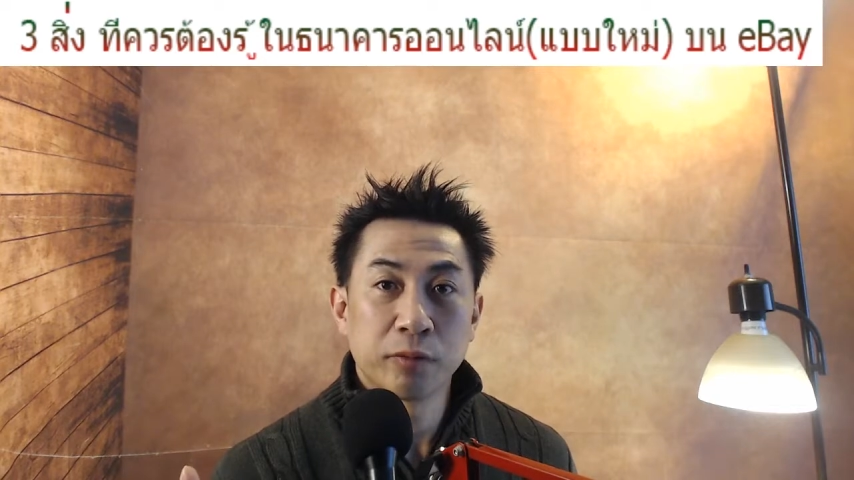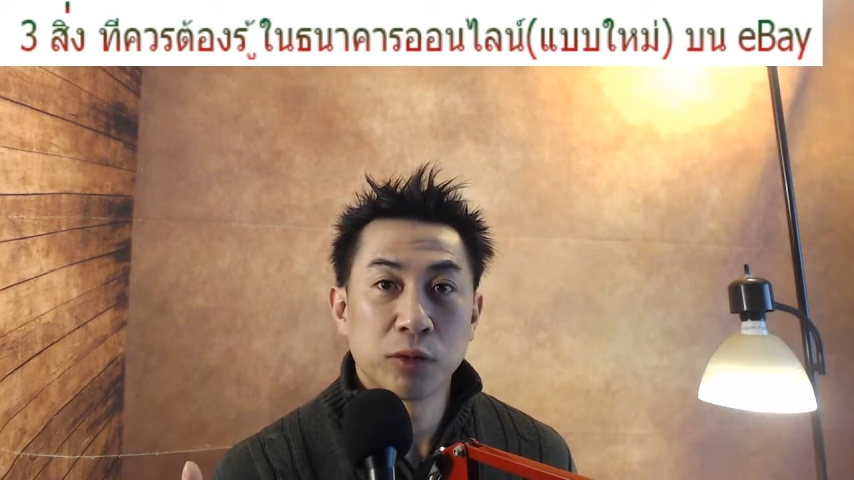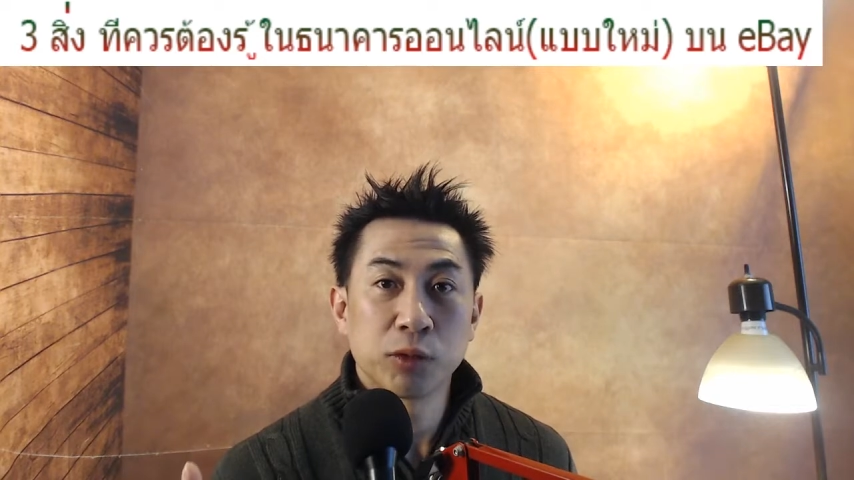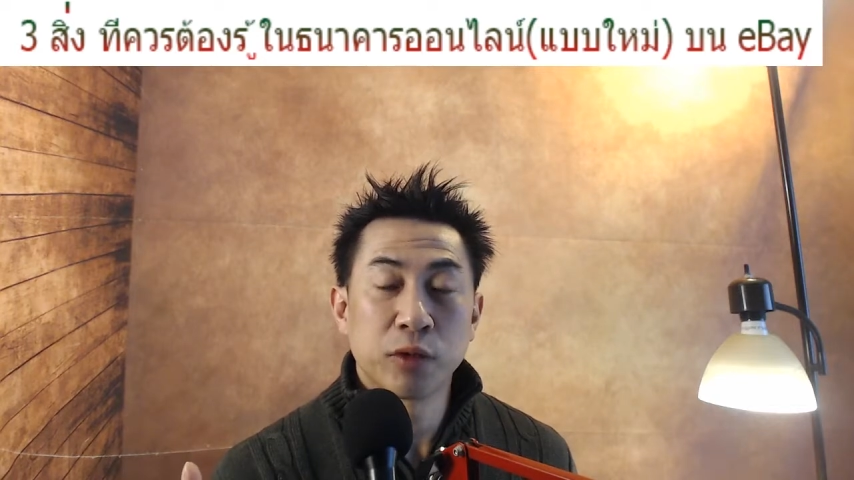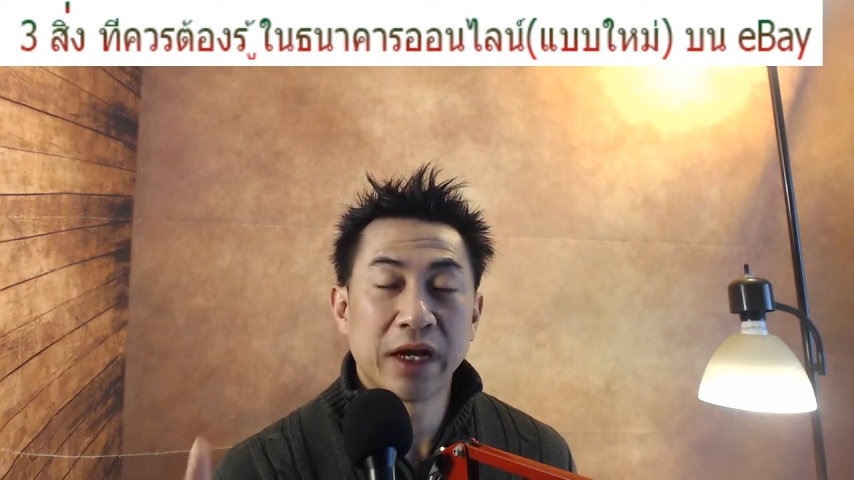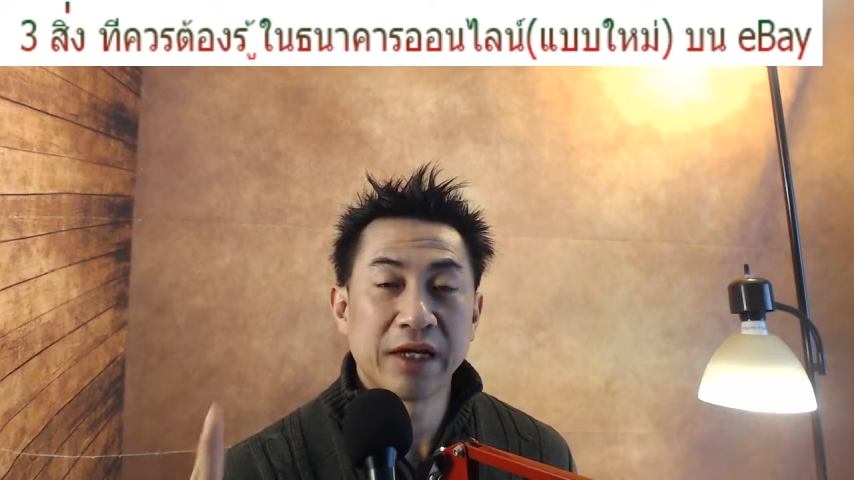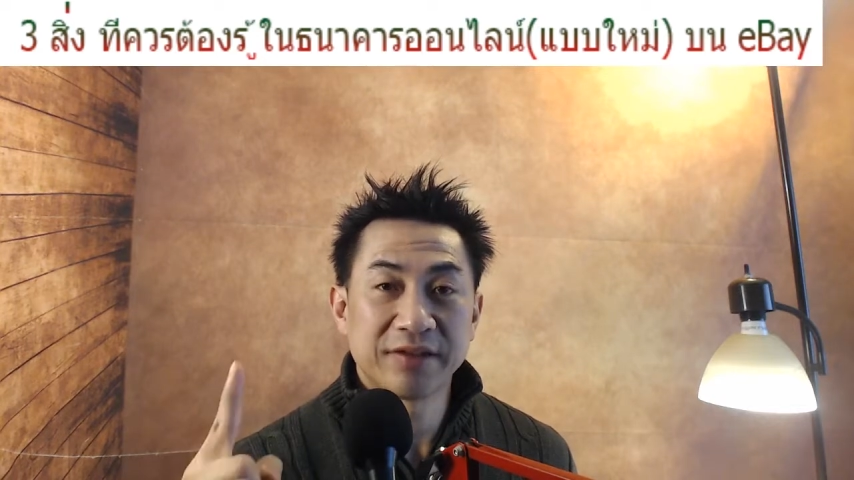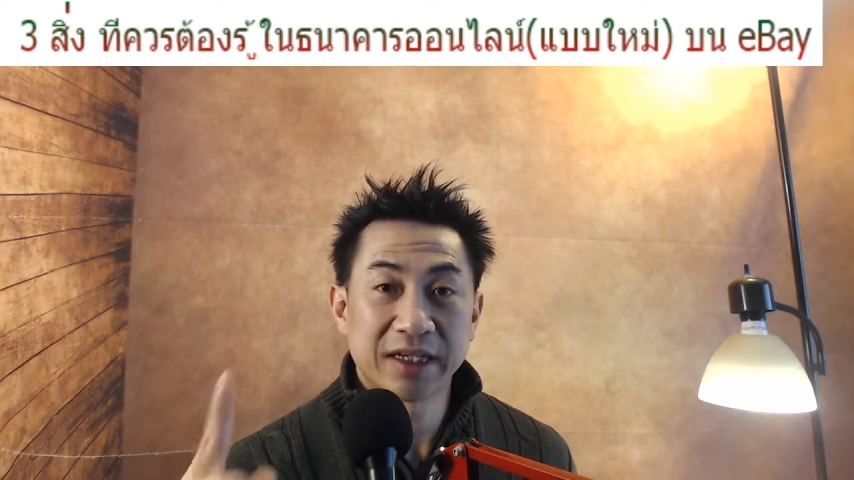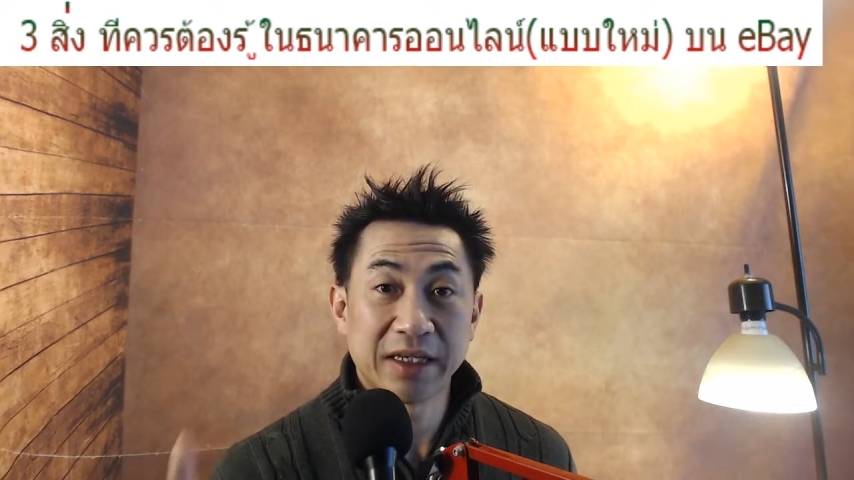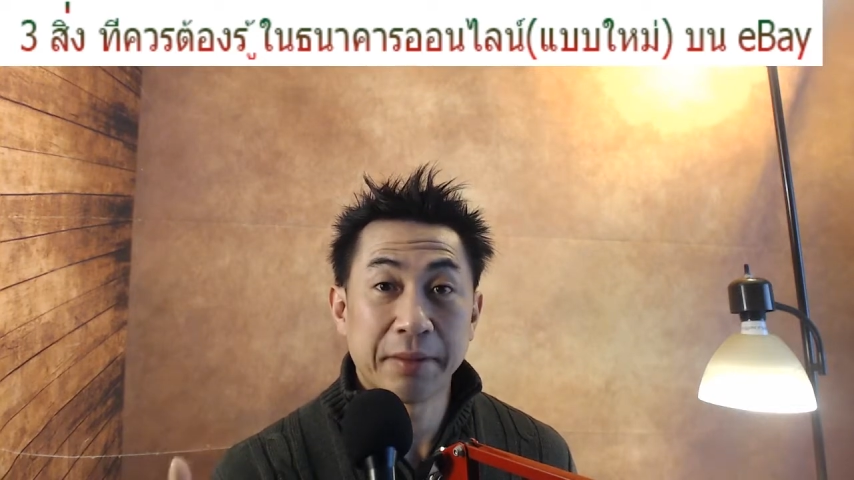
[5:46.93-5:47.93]
ทบทวนให้
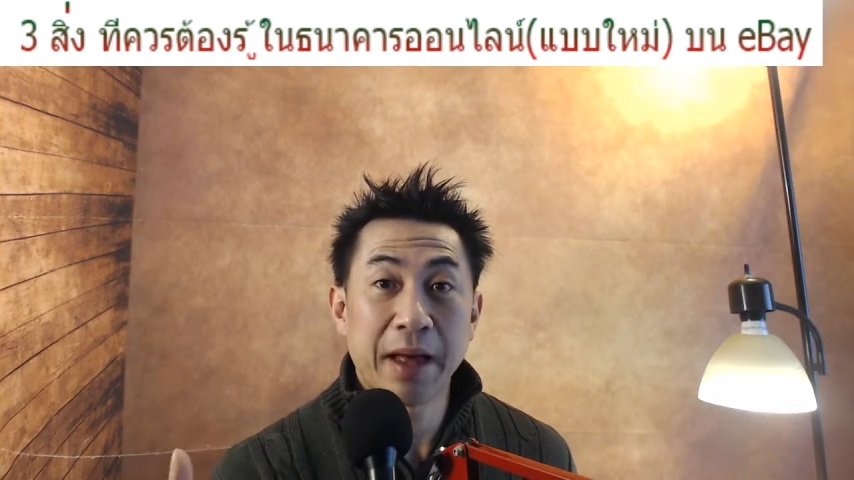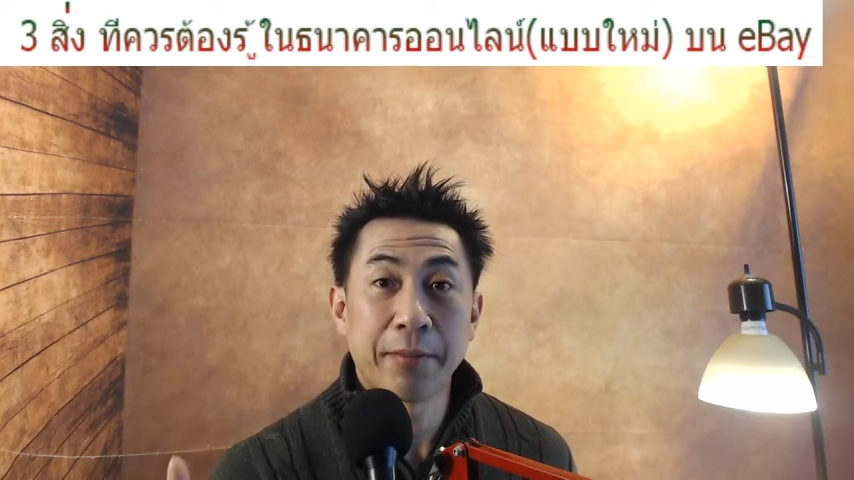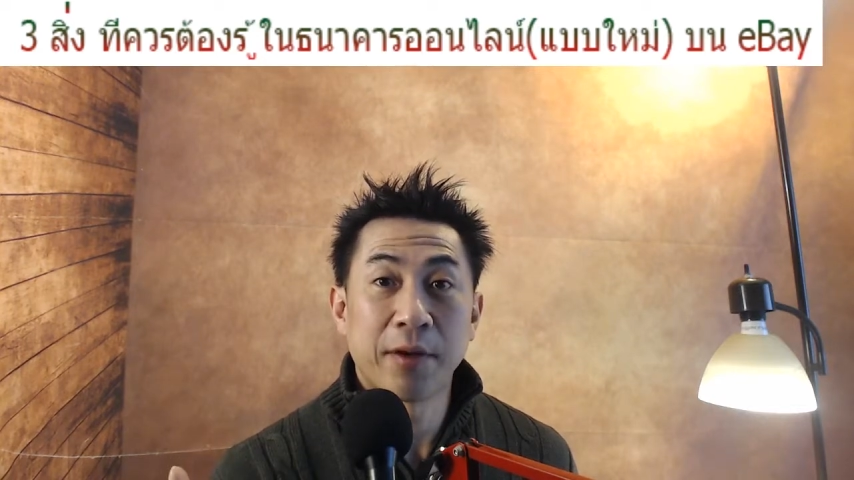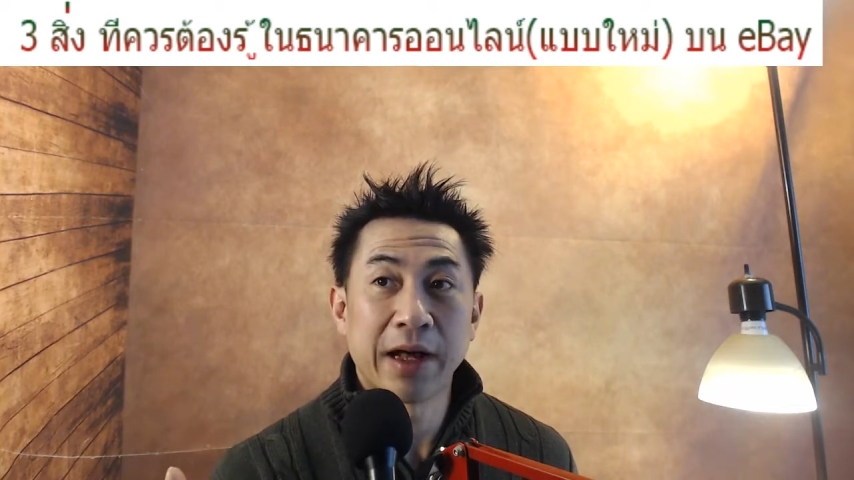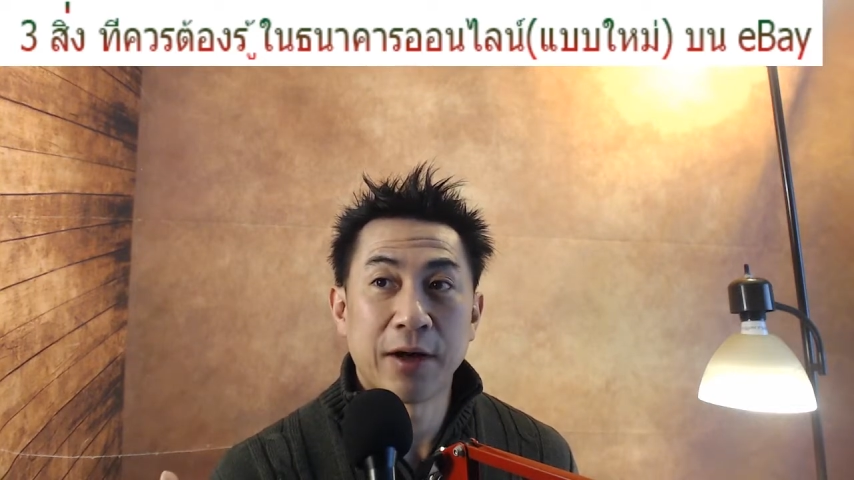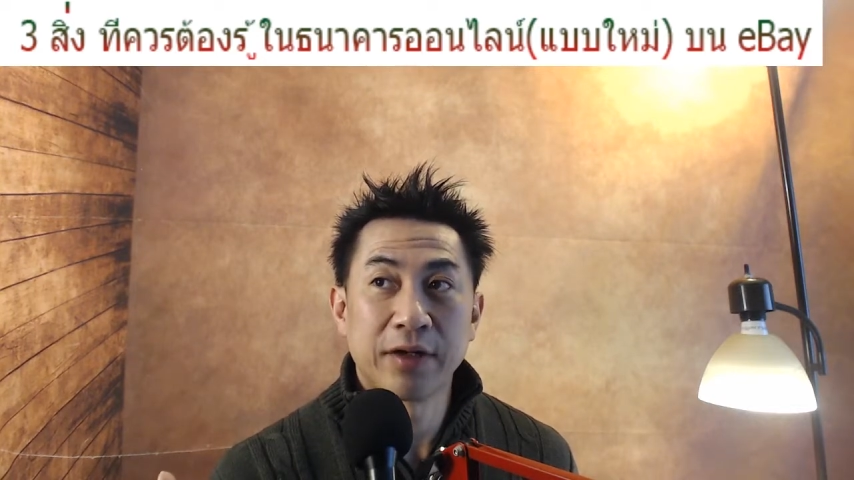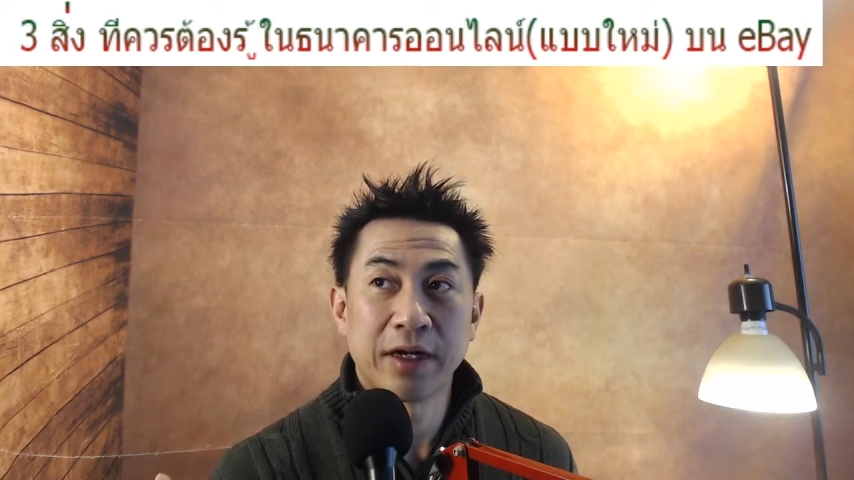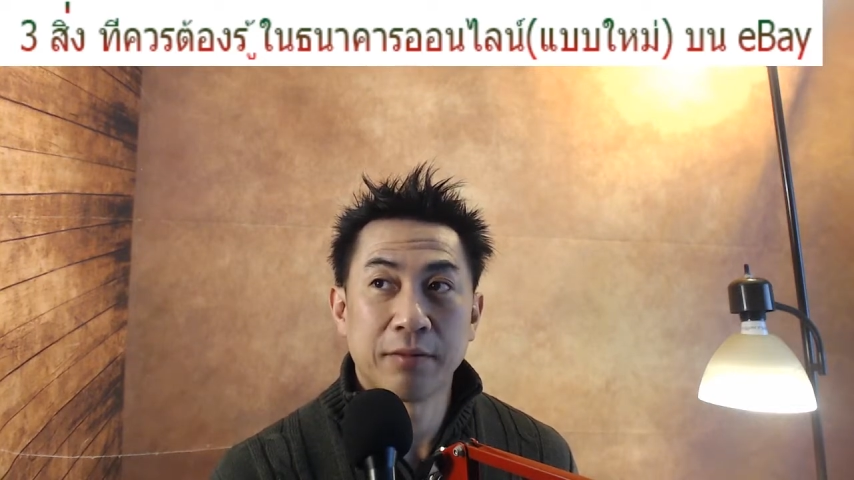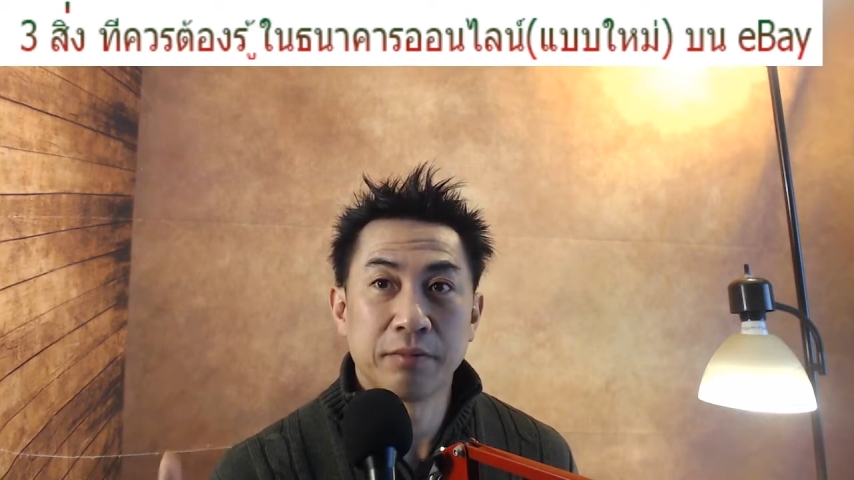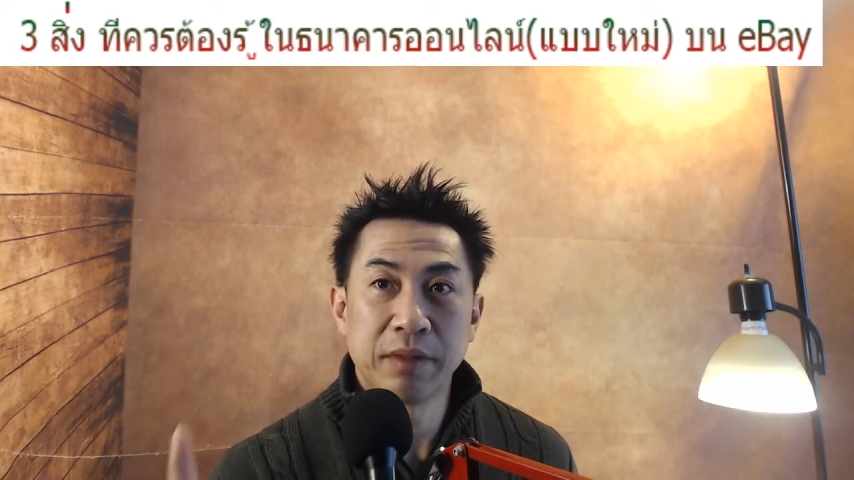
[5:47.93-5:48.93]
ศักยภาพของเขานะครับ